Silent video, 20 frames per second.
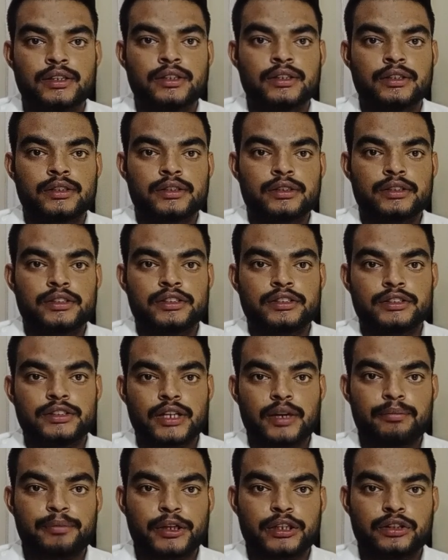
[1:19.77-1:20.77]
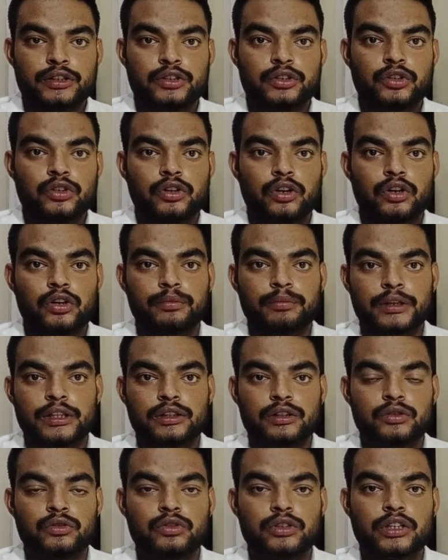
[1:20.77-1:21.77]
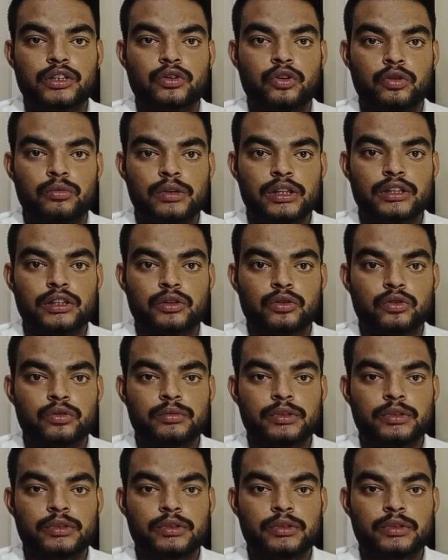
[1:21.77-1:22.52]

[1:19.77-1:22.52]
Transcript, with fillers: या पत्तियों और पत्तियों के कोमल तनों में